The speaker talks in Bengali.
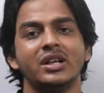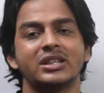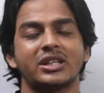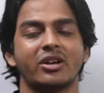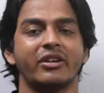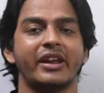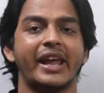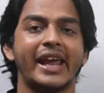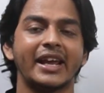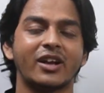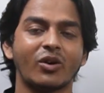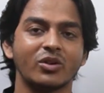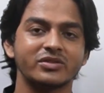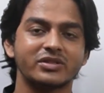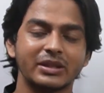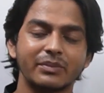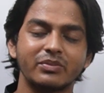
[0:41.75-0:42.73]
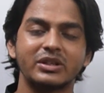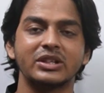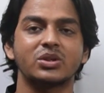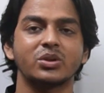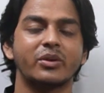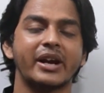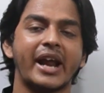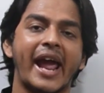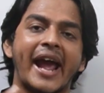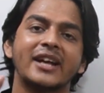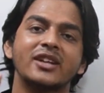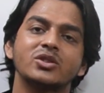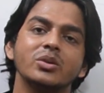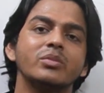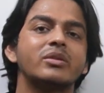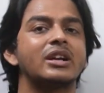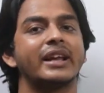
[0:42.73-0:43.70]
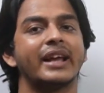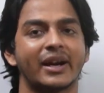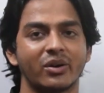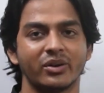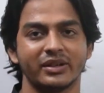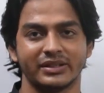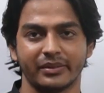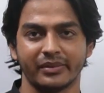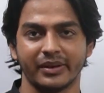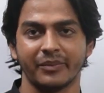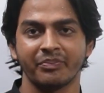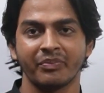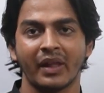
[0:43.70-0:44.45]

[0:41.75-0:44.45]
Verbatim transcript: তাহলে এই কনসেপ্টটি তোমার একদম ক্লিয়ার হয়ে যাবে